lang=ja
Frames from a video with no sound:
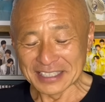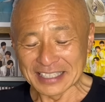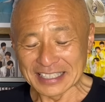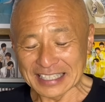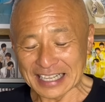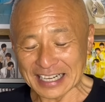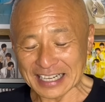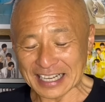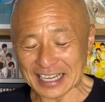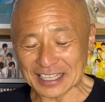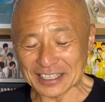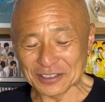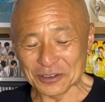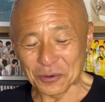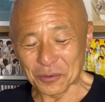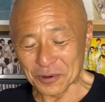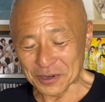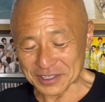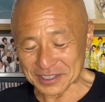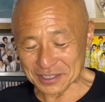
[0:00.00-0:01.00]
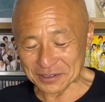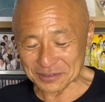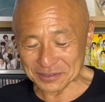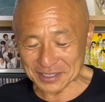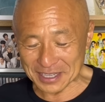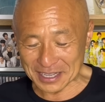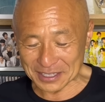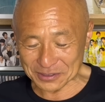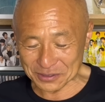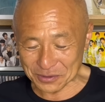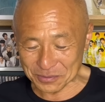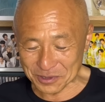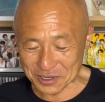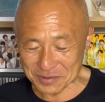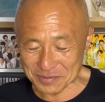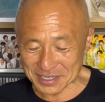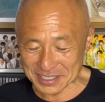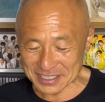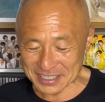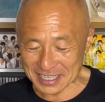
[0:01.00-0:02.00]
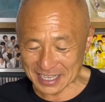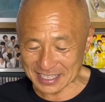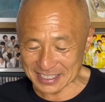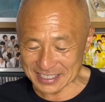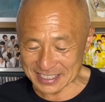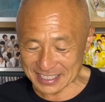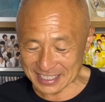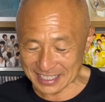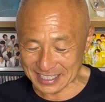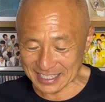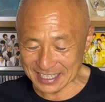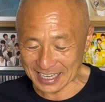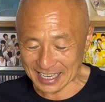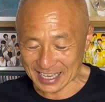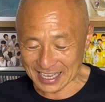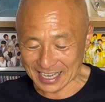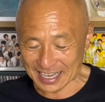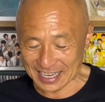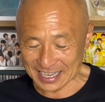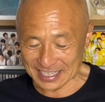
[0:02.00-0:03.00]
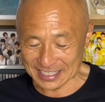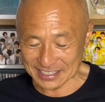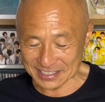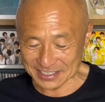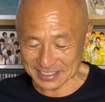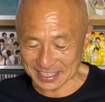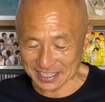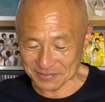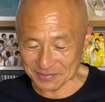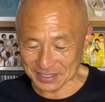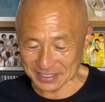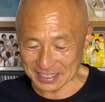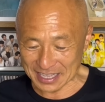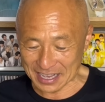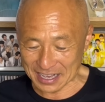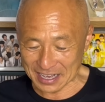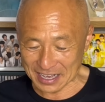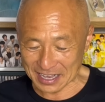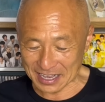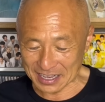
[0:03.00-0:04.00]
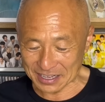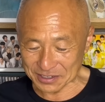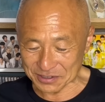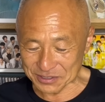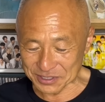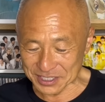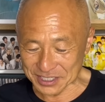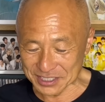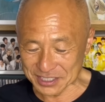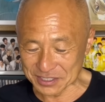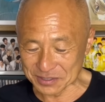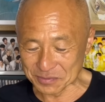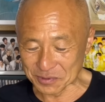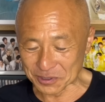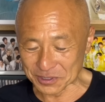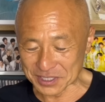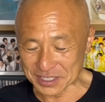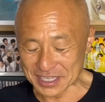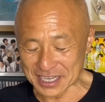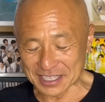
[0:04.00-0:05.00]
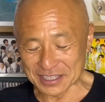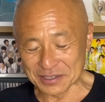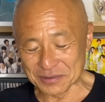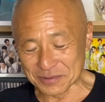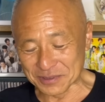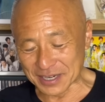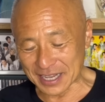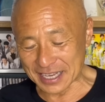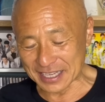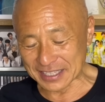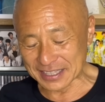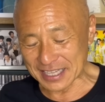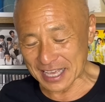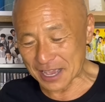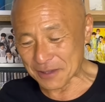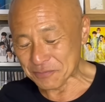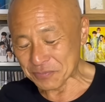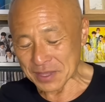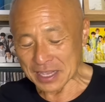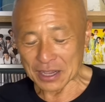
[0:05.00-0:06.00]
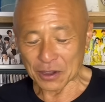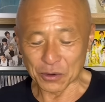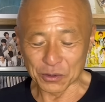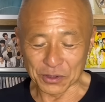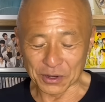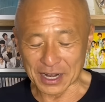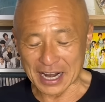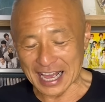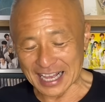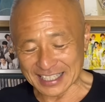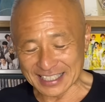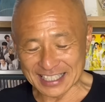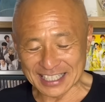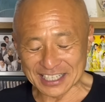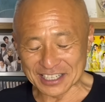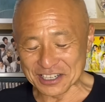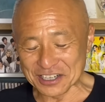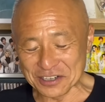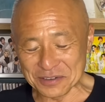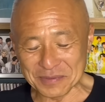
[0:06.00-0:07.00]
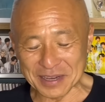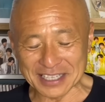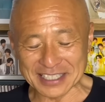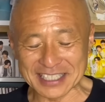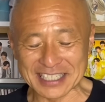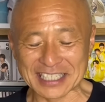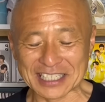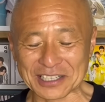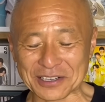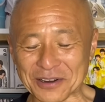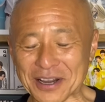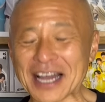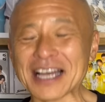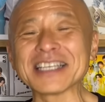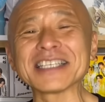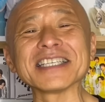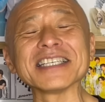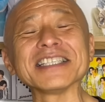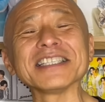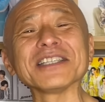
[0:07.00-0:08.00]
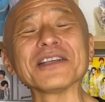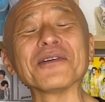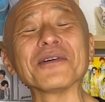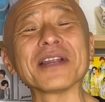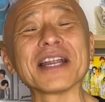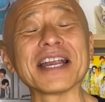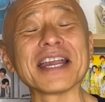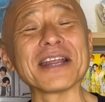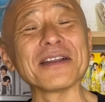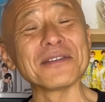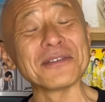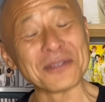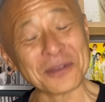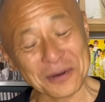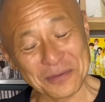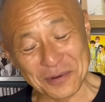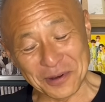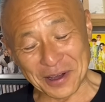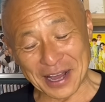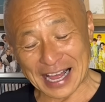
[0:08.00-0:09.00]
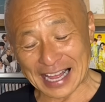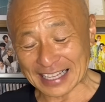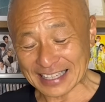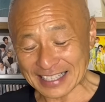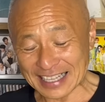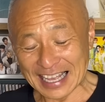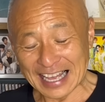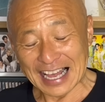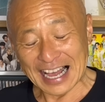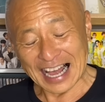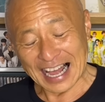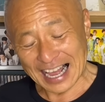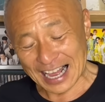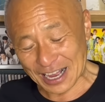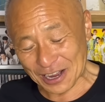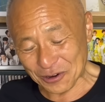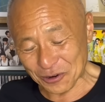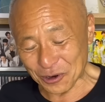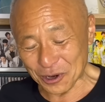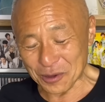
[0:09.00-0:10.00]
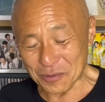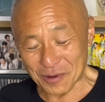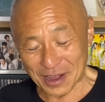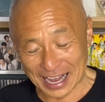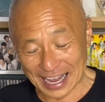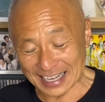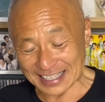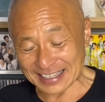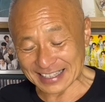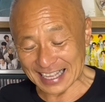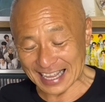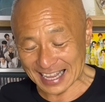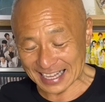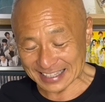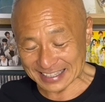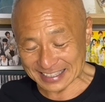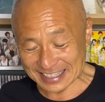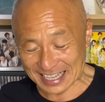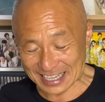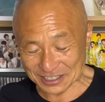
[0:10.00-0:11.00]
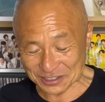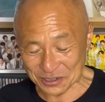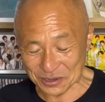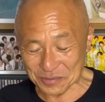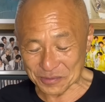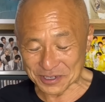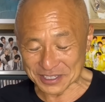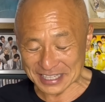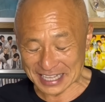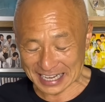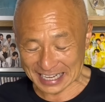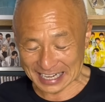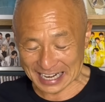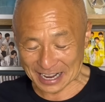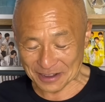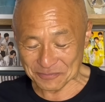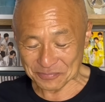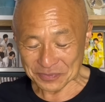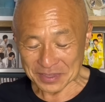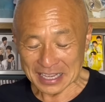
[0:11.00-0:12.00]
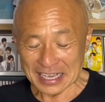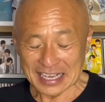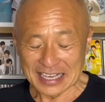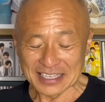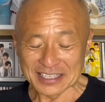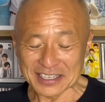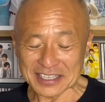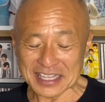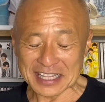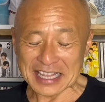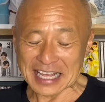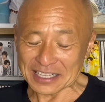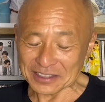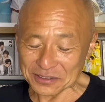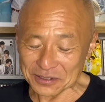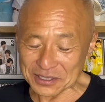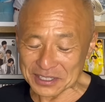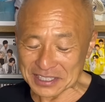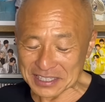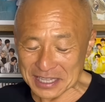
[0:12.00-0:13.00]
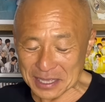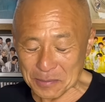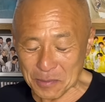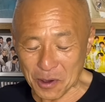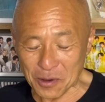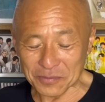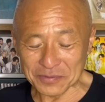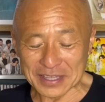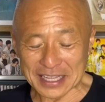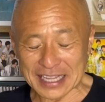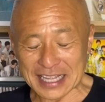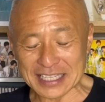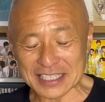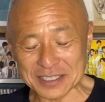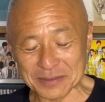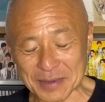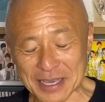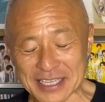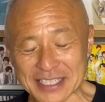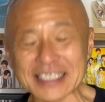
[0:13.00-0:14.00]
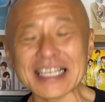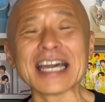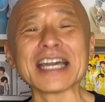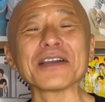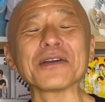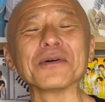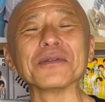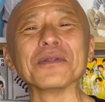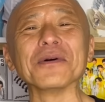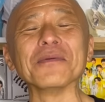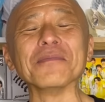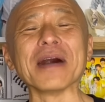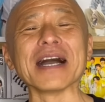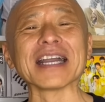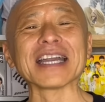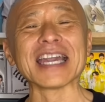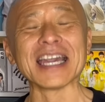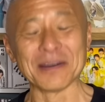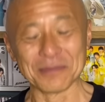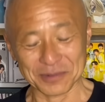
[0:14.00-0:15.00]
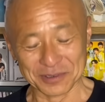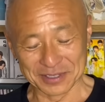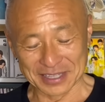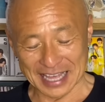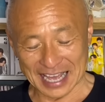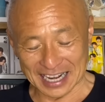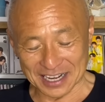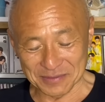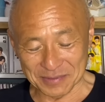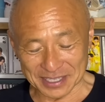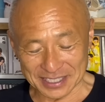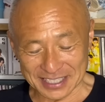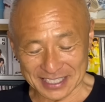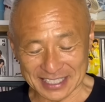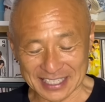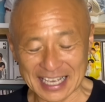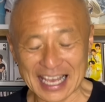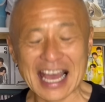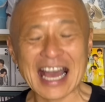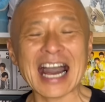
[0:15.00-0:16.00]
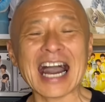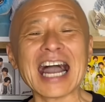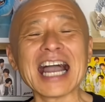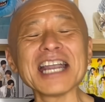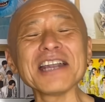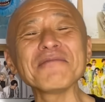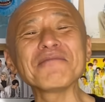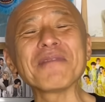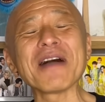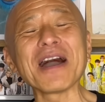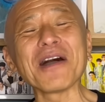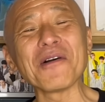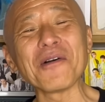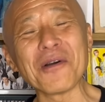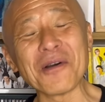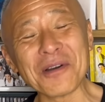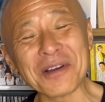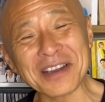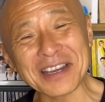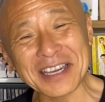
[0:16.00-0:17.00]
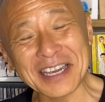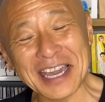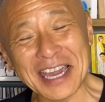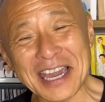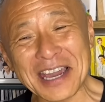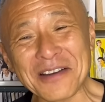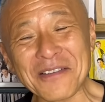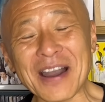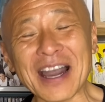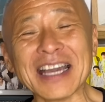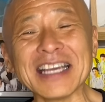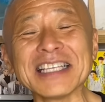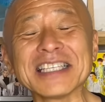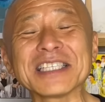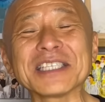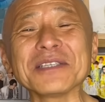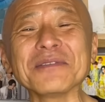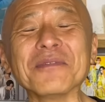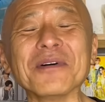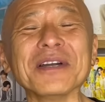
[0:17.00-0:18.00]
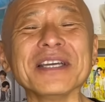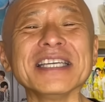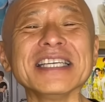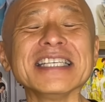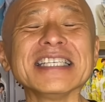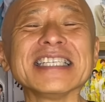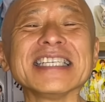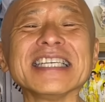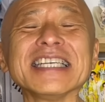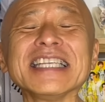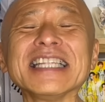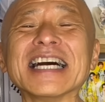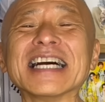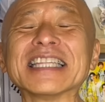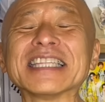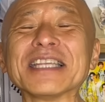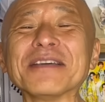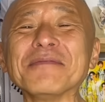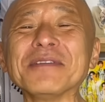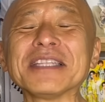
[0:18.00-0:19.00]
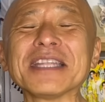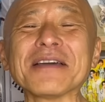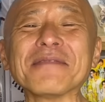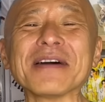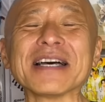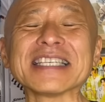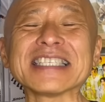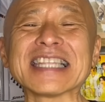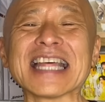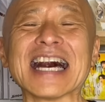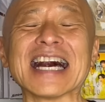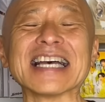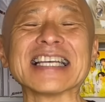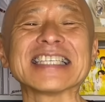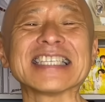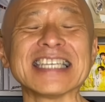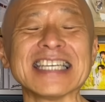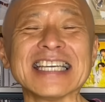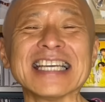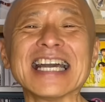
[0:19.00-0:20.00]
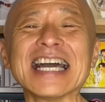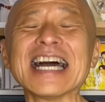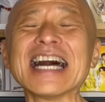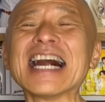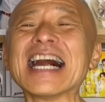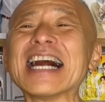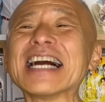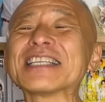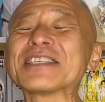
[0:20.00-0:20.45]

なんか覚えてるなと思いましたし、えー、そしてまたクイズボディブレインで、このランニングマシンを走っておられるのも、あ、あ、これもあったあったと思いながら、そしてなんといっても7つ目、最後の、まあ、ゲームであります、ハイパーホッケーはいつも必死になって見てましたし、あ